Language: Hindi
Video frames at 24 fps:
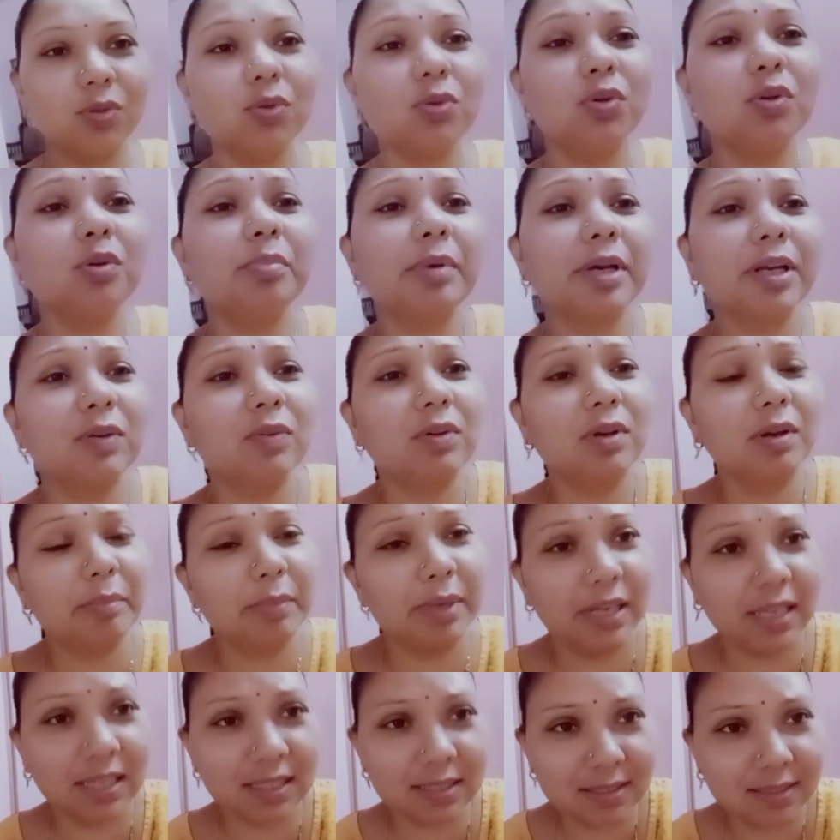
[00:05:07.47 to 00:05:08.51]
दोनों पैरों का
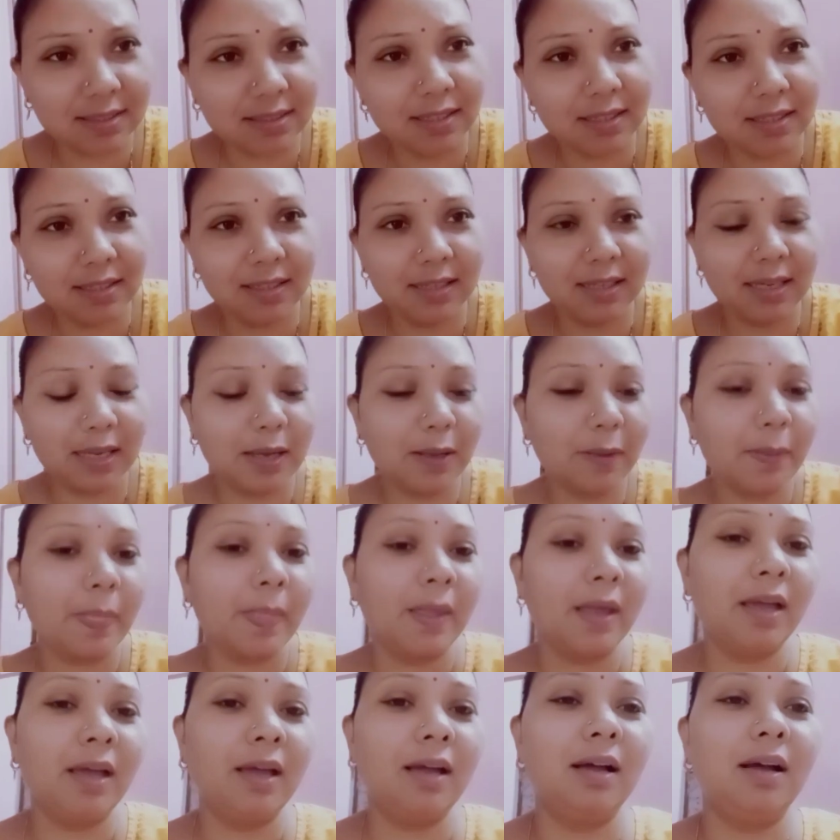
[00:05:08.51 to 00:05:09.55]
मेरा एक्सरे किया
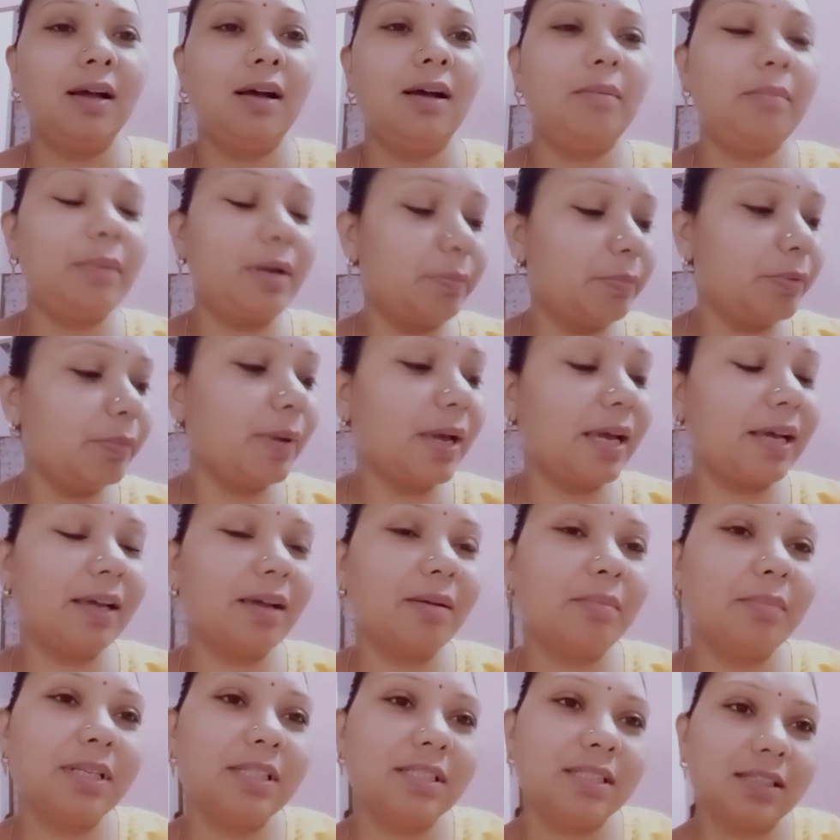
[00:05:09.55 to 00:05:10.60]
मैं भी बैक
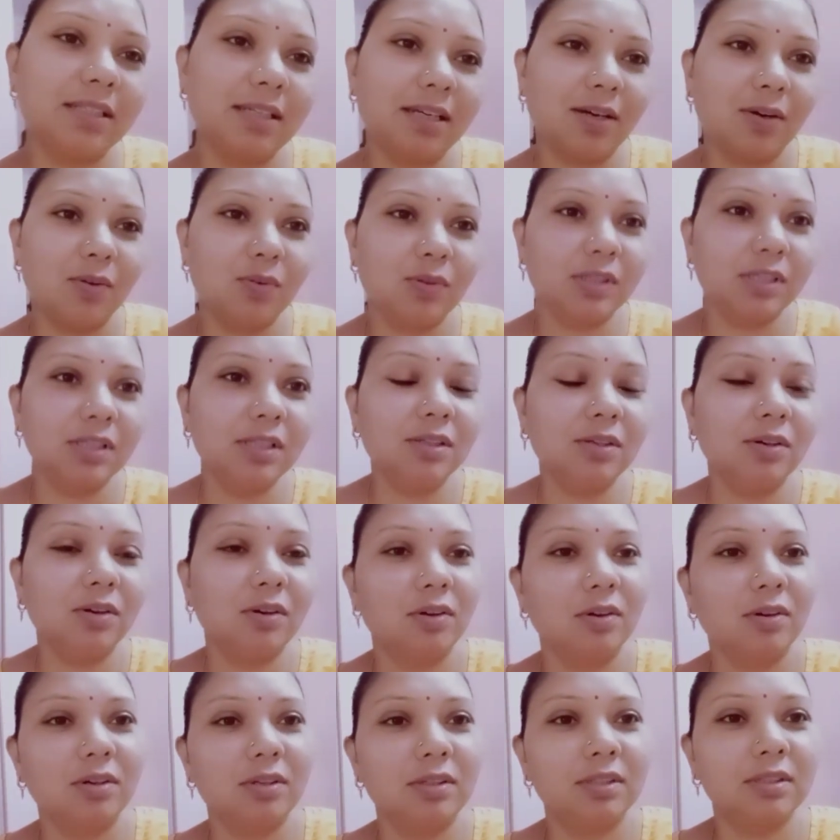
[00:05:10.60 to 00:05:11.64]
कैमरे से दिखाऊंगी
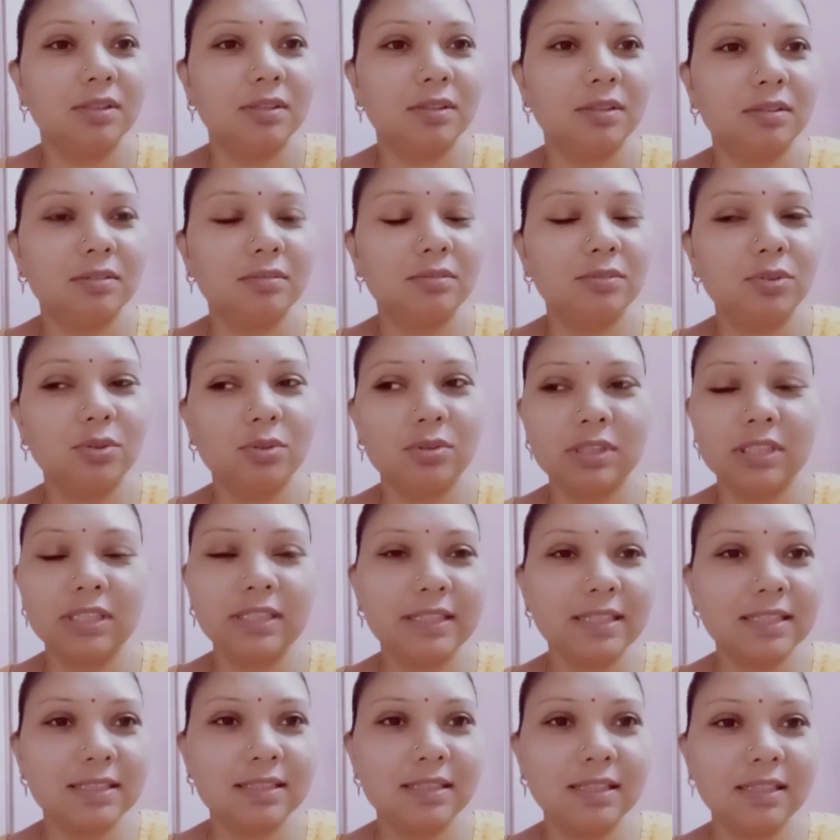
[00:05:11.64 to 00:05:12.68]
और दो तीन
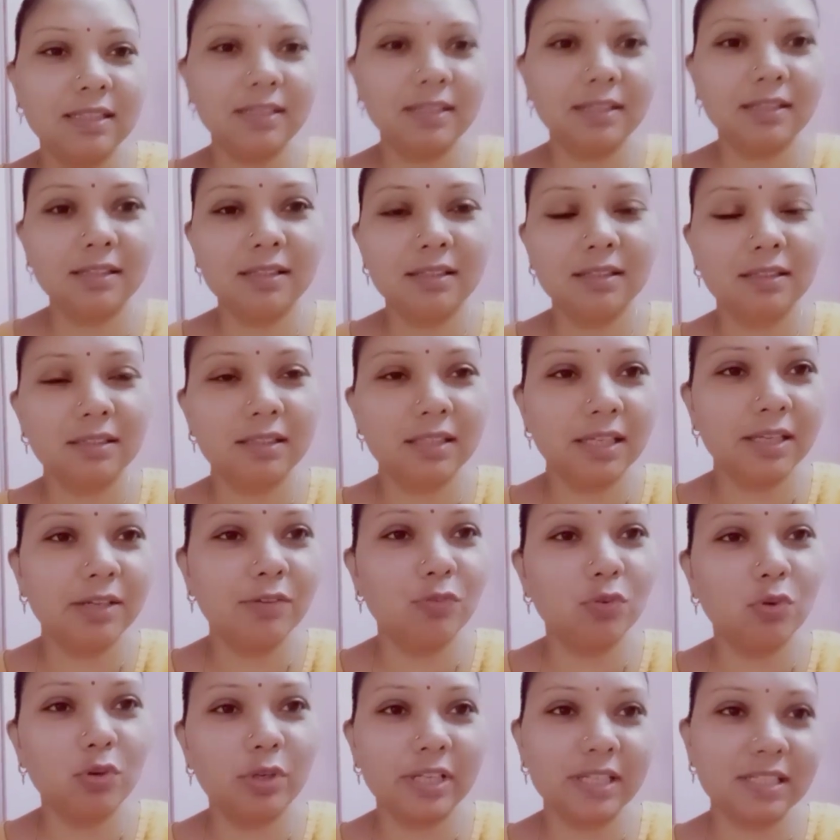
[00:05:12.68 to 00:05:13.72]
टेस्ट लिखे थे
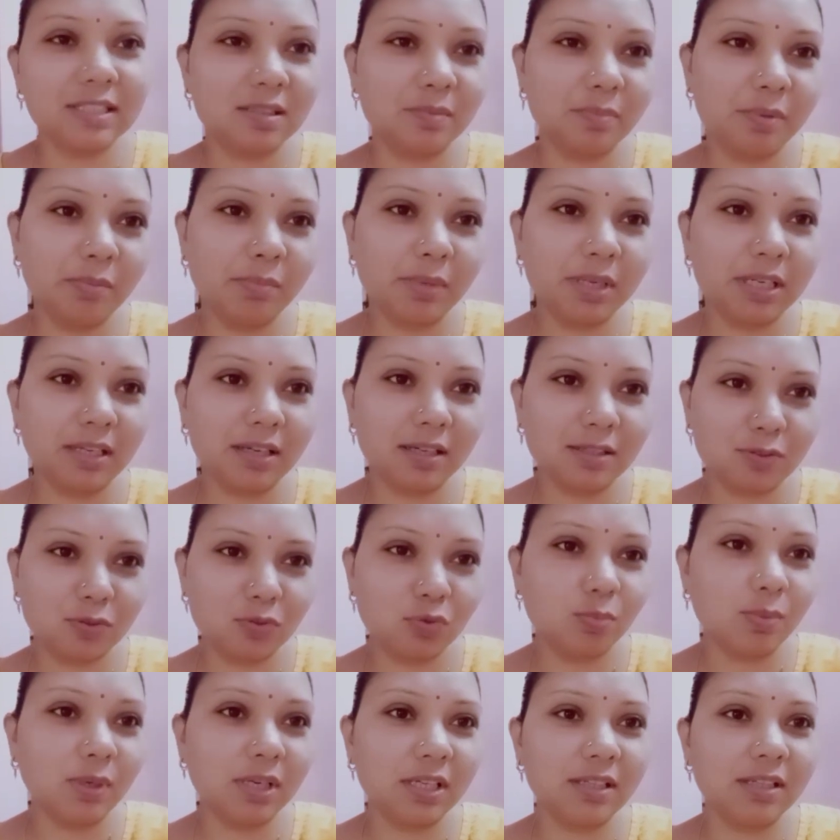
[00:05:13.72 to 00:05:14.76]
वो टेस्ट भी मैंने आज
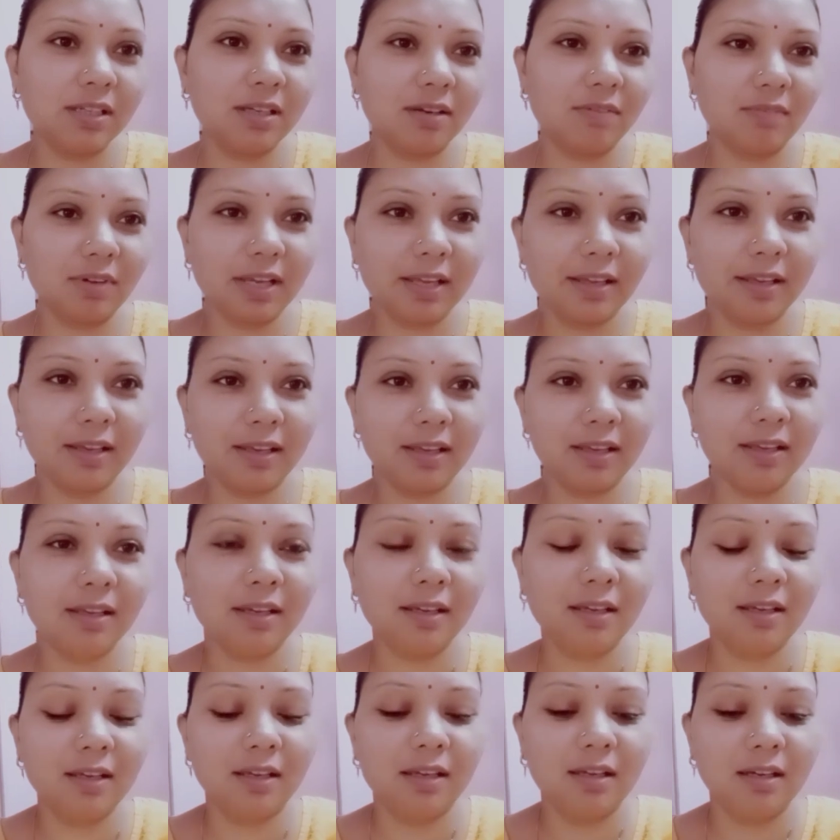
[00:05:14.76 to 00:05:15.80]
सुबह ही करवाए हैं
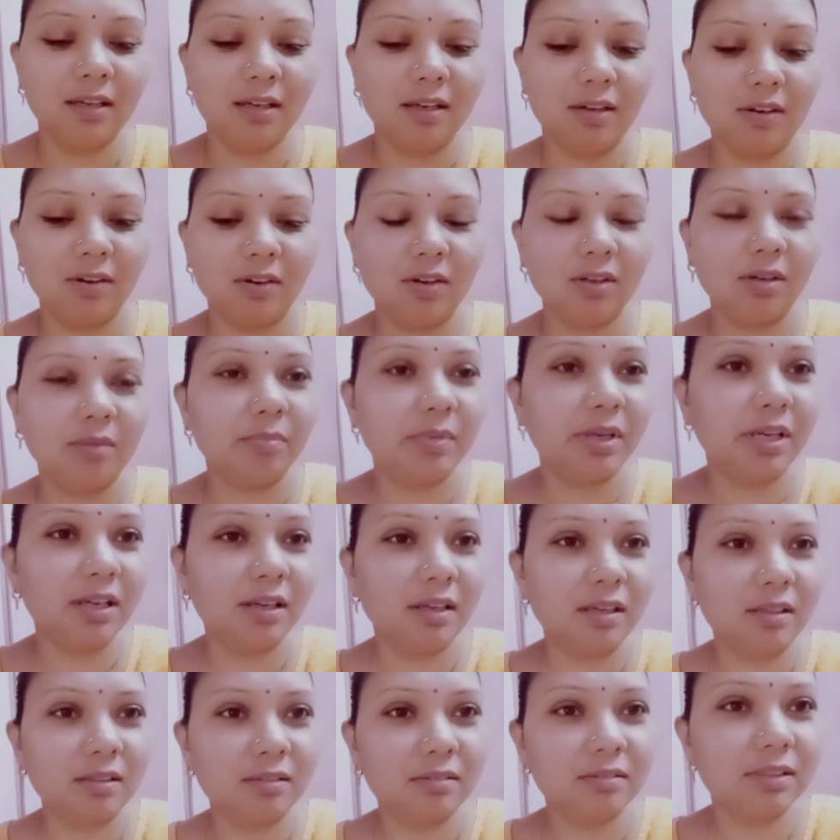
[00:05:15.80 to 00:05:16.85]
और मैं
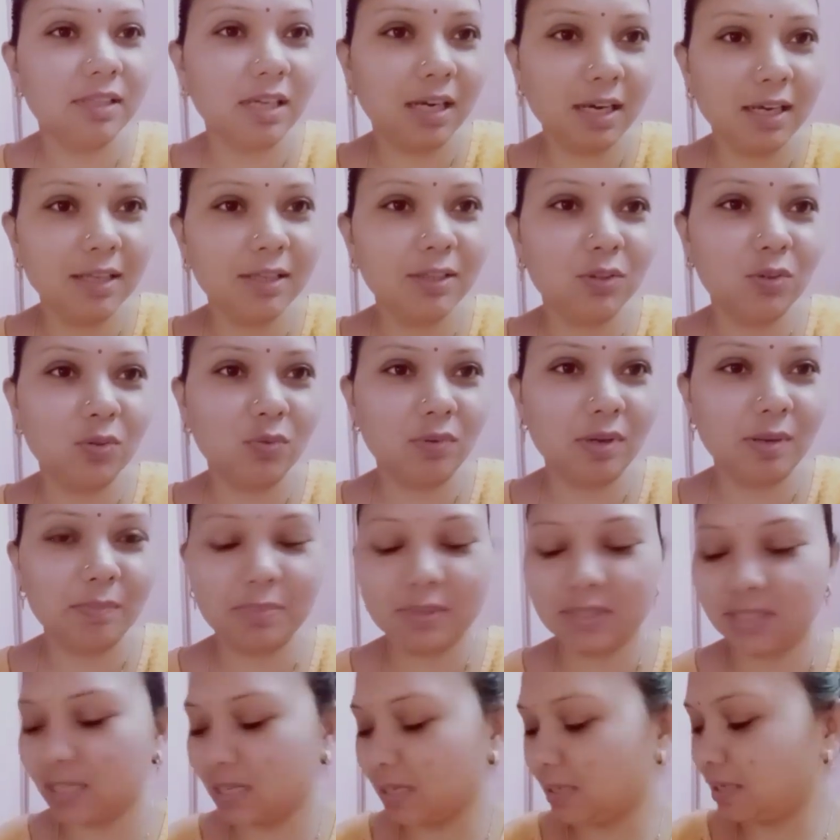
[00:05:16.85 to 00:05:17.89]
नहा ली हूँ
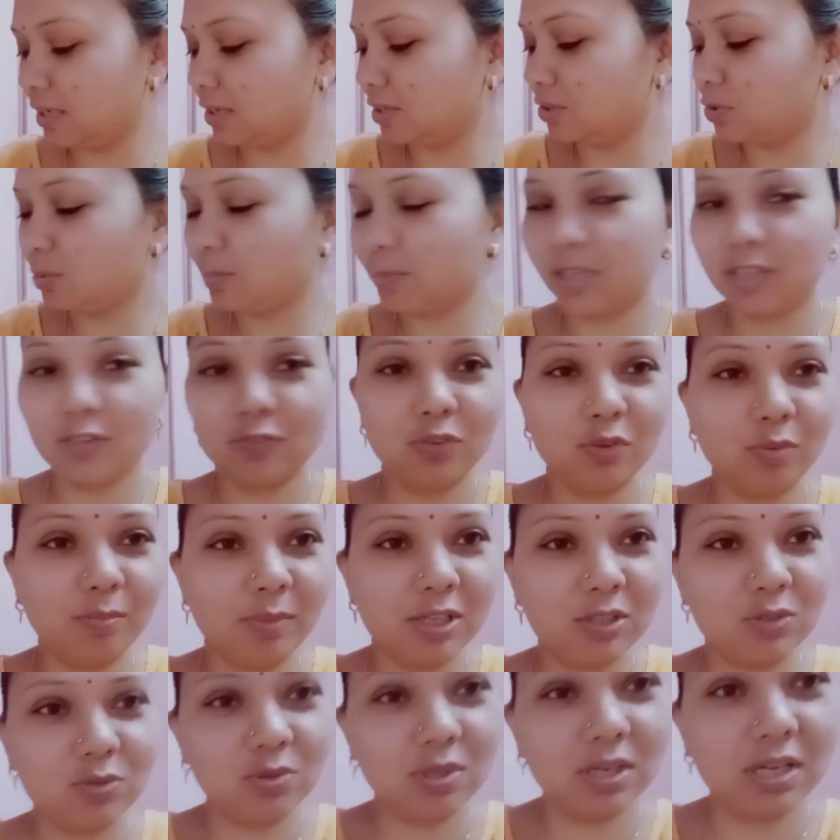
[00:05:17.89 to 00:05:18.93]
वापस आके तो मैंने फुल
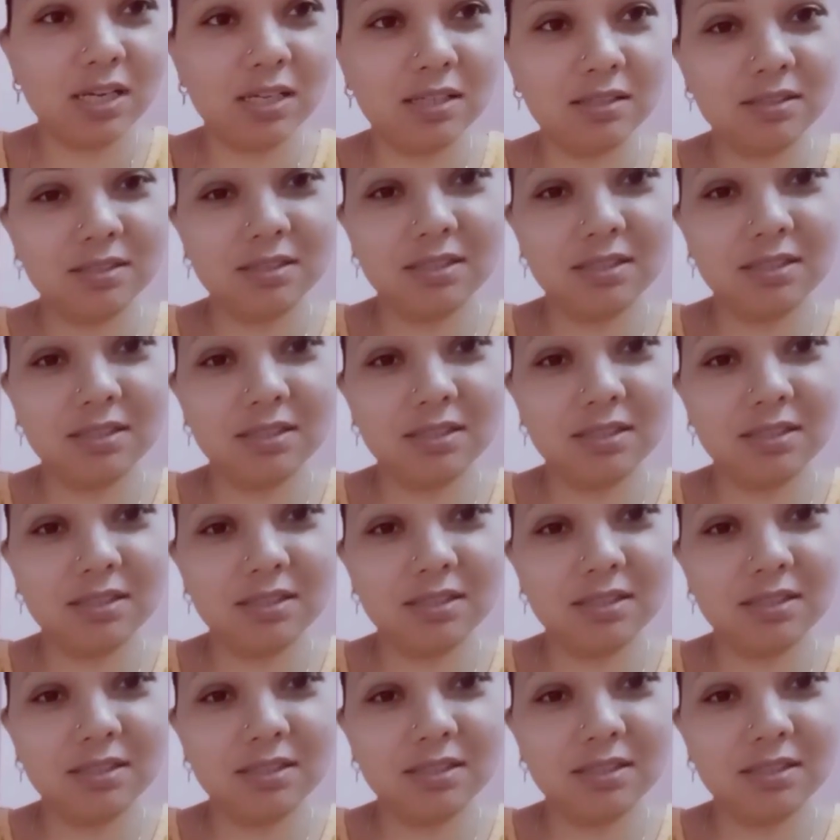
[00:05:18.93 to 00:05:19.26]
बाजू का आज